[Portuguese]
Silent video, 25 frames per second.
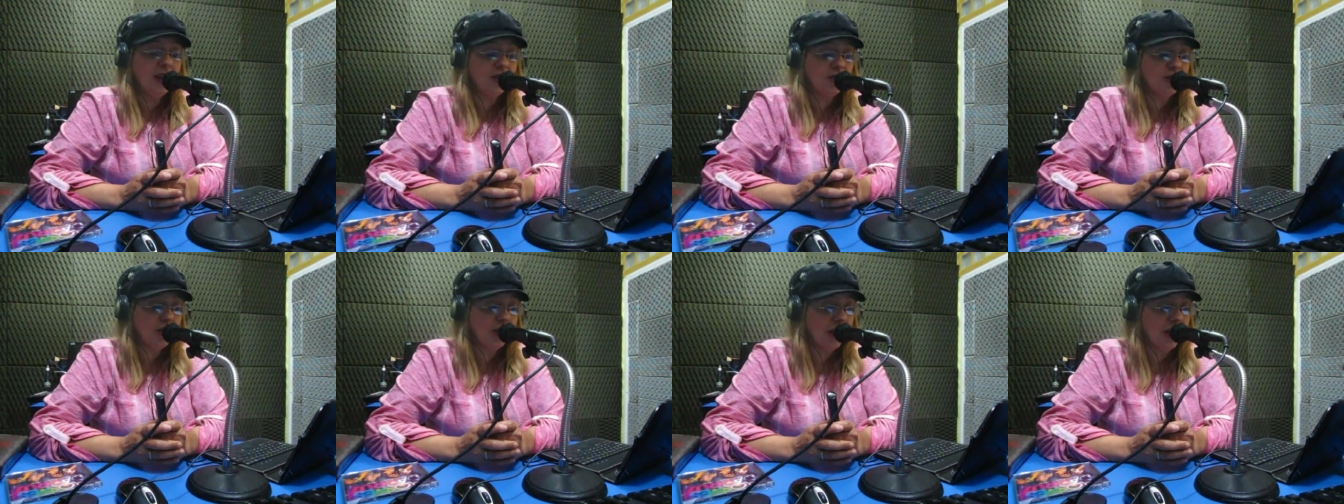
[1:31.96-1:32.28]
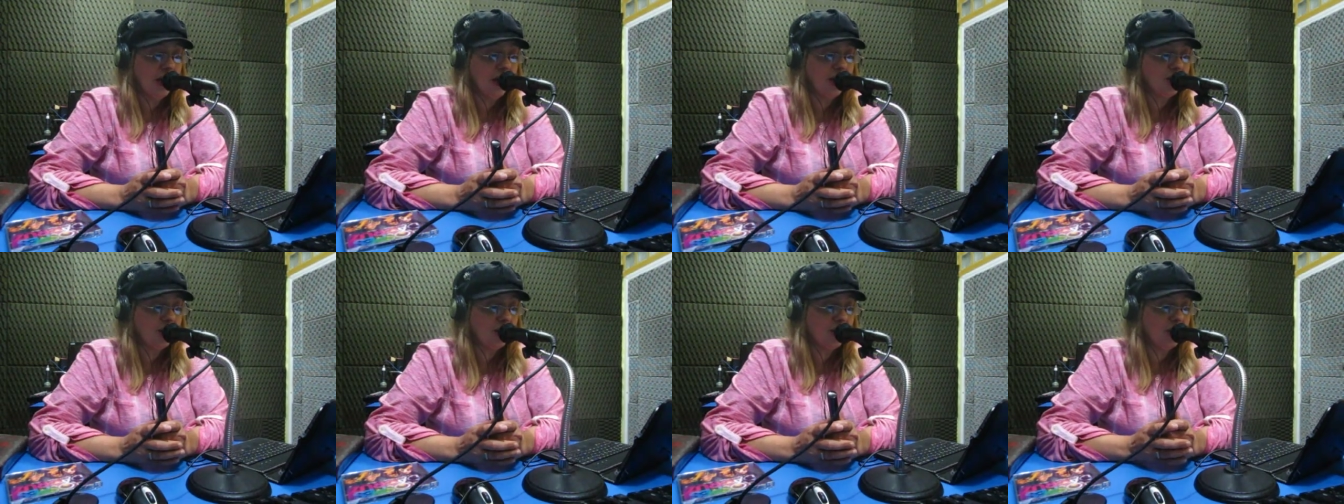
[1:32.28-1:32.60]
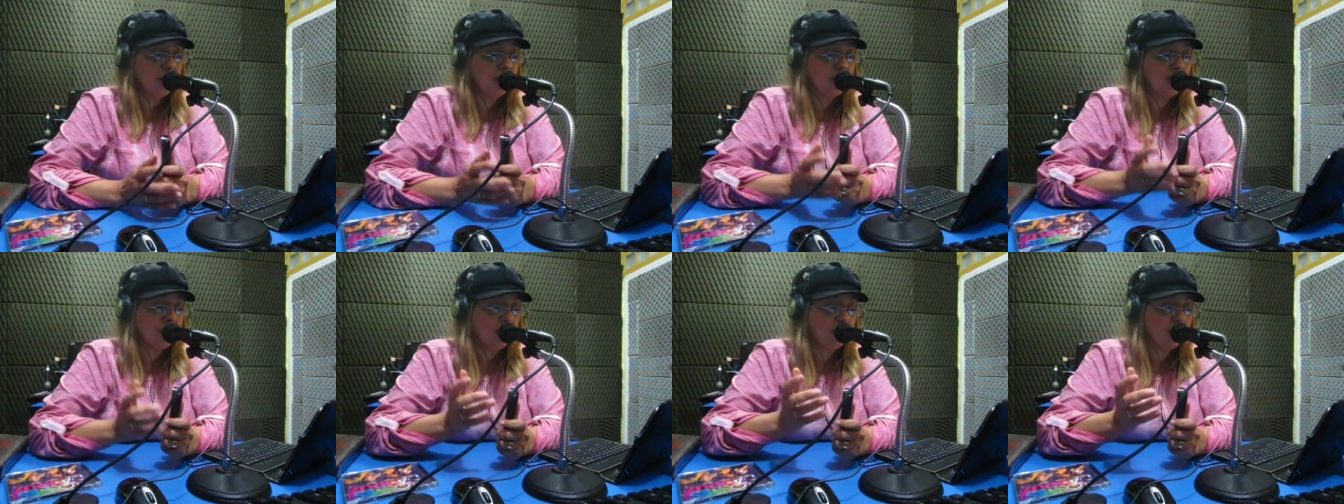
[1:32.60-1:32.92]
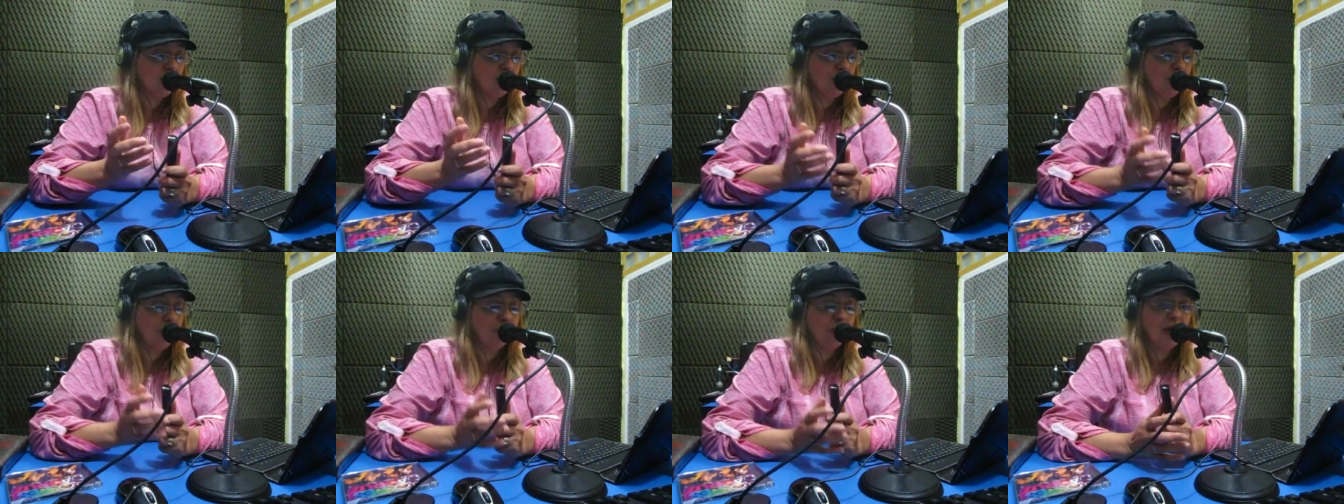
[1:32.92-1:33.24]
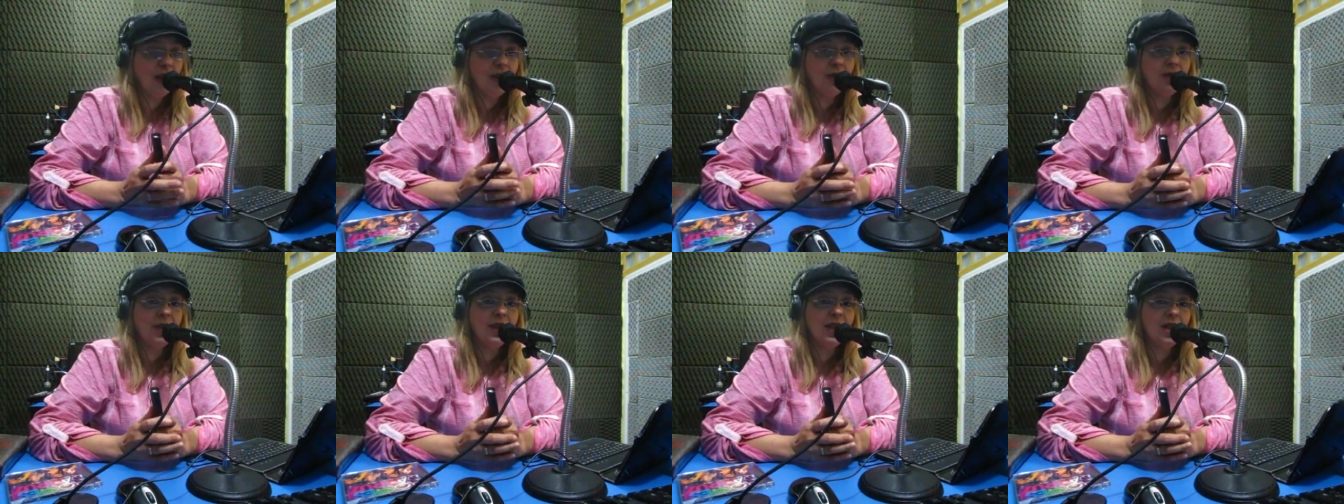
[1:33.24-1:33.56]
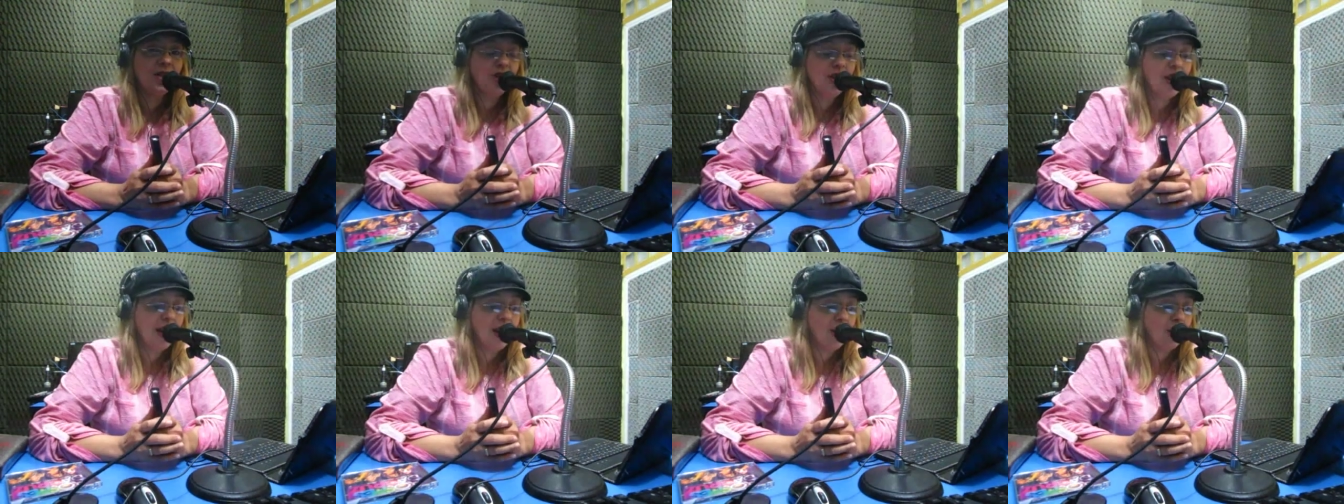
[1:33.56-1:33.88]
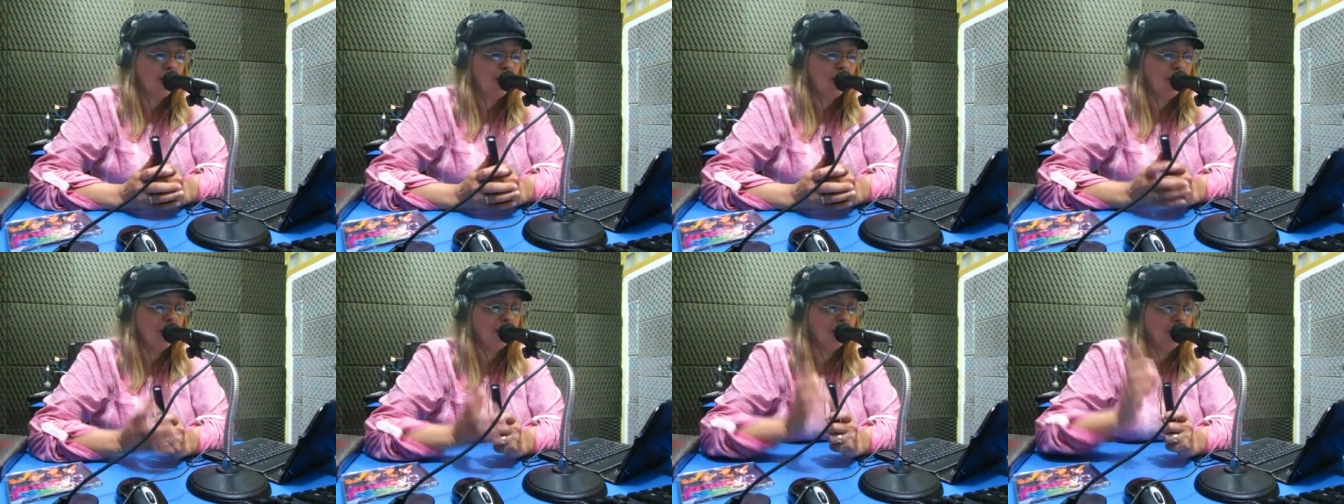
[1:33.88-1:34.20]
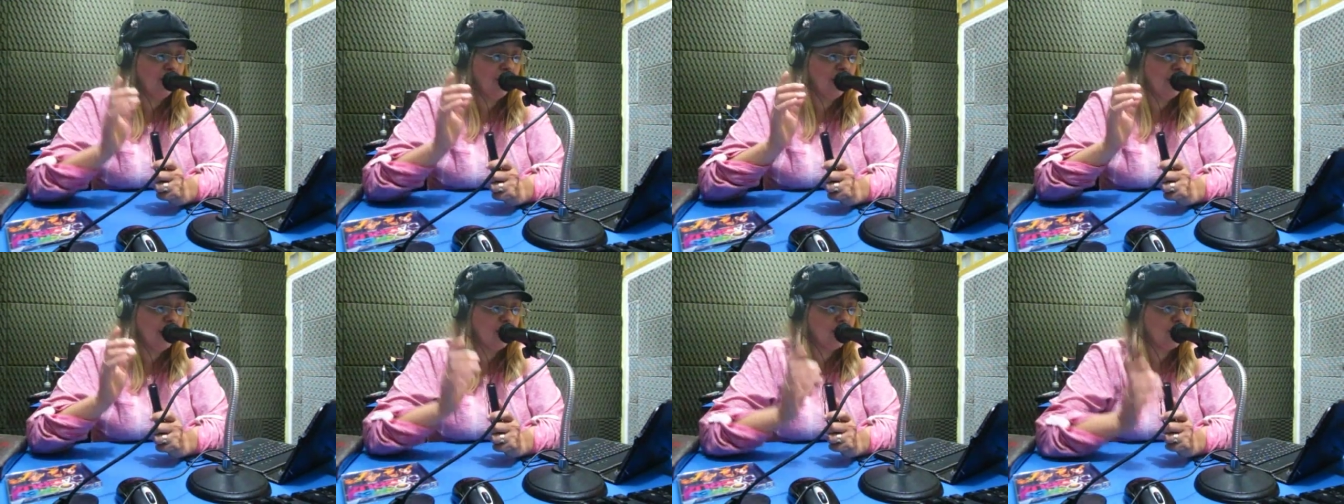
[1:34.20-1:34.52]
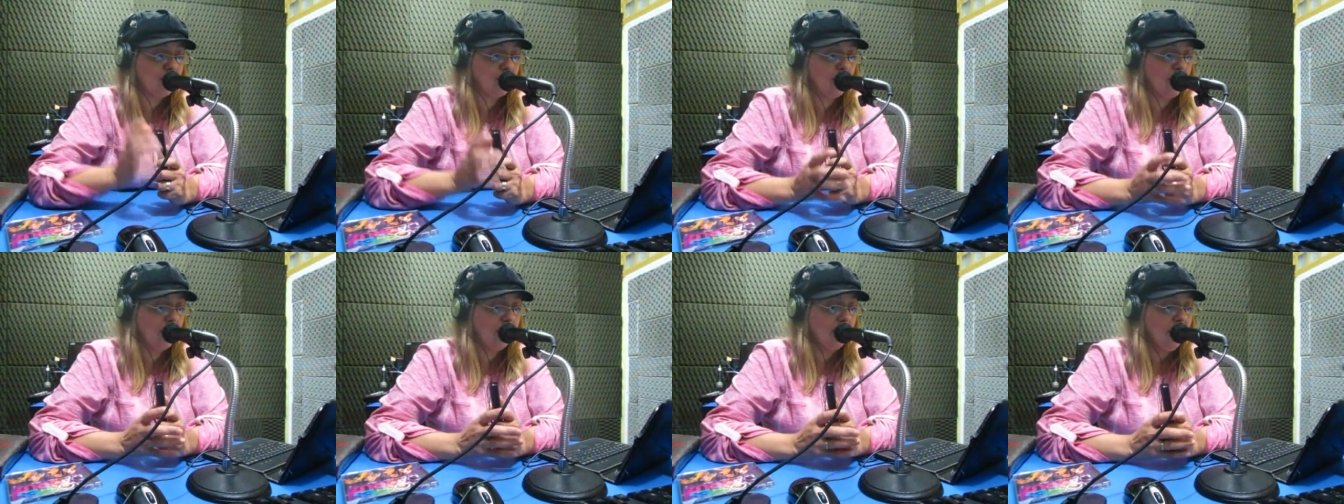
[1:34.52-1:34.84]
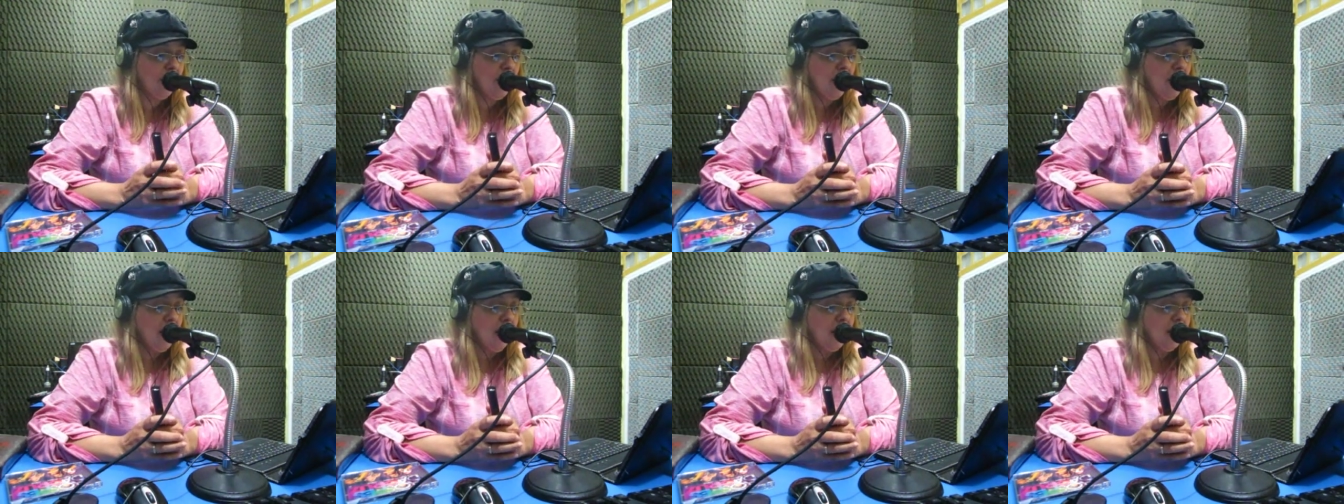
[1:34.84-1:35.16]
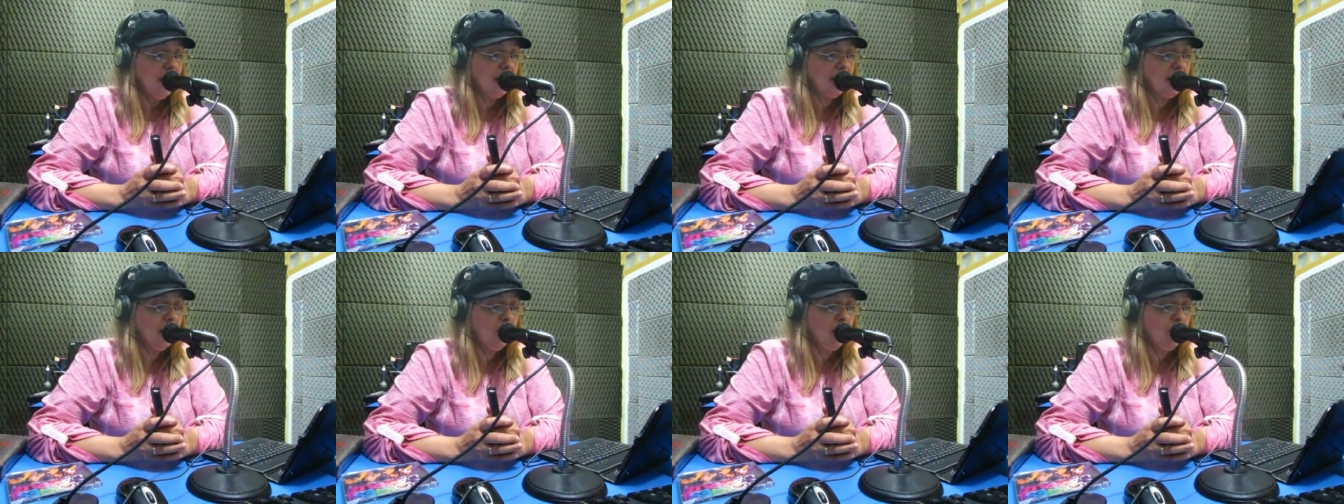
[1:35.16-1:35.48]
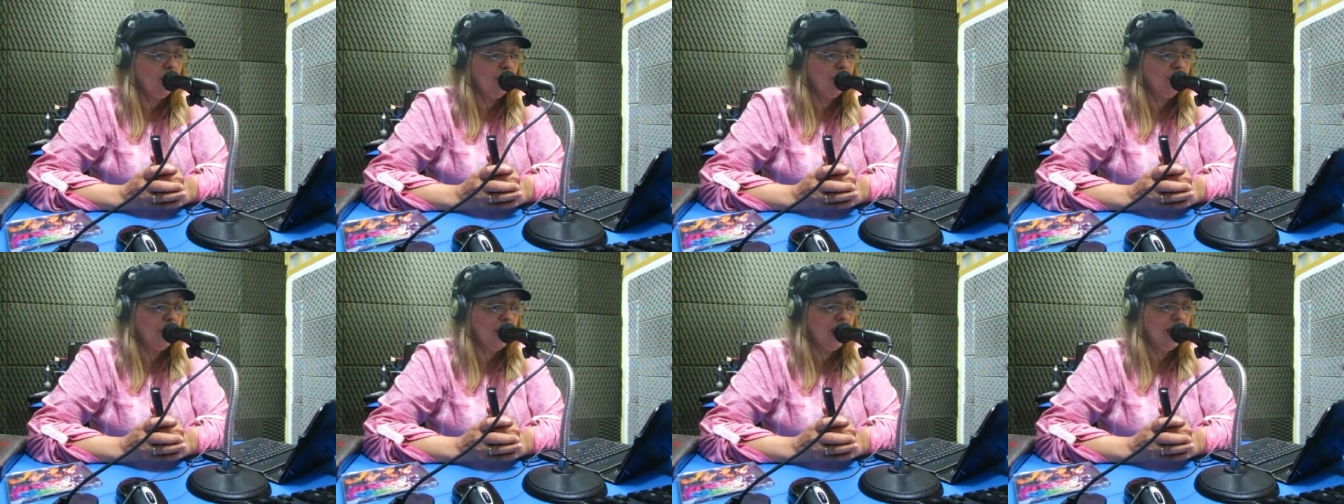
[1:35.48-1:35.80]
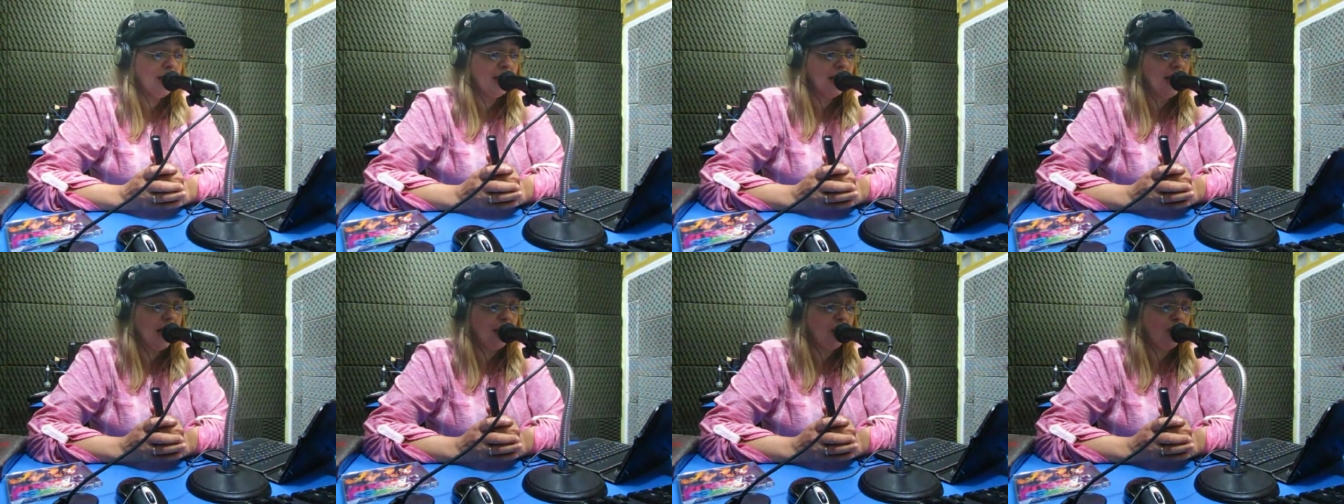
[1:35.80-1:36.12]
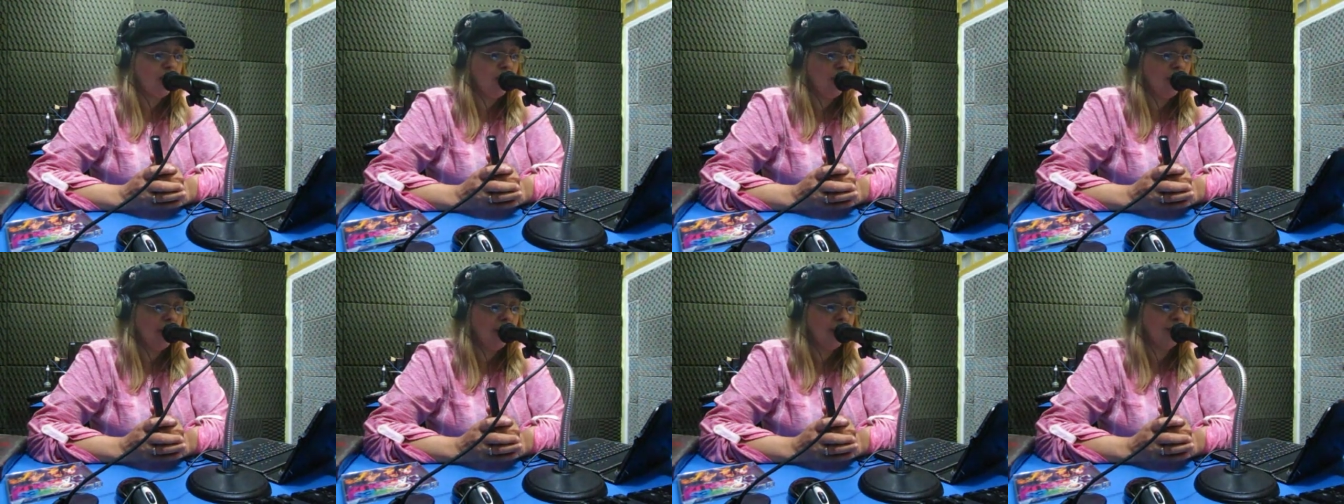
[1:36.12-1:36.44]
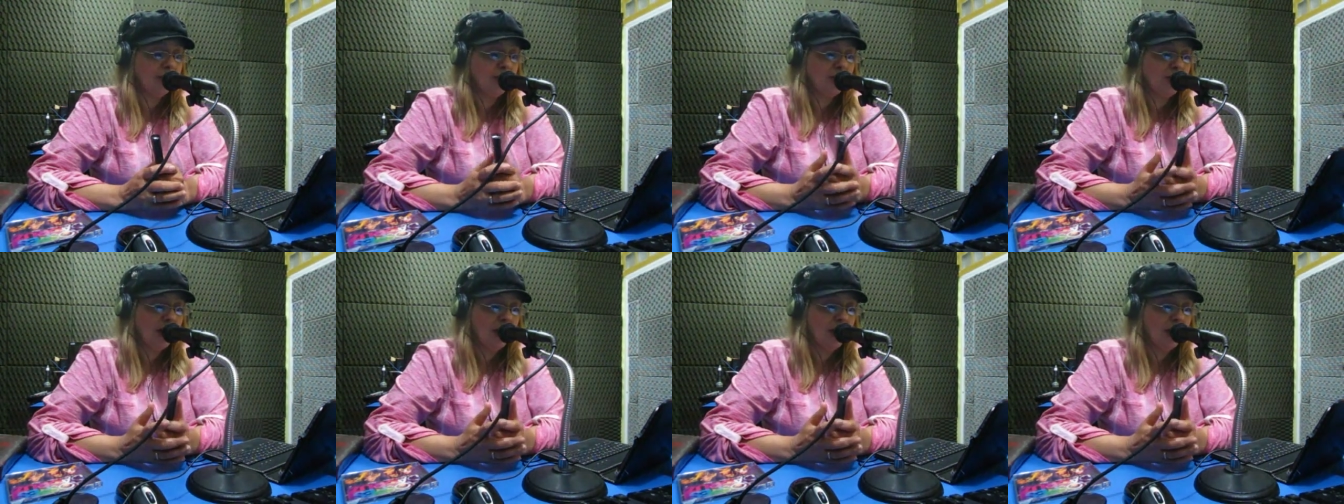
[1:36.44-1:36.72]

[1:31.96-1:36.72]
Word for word: em diante, nós vamos ouvir a vida de Jacob, olha só. Então ouvia e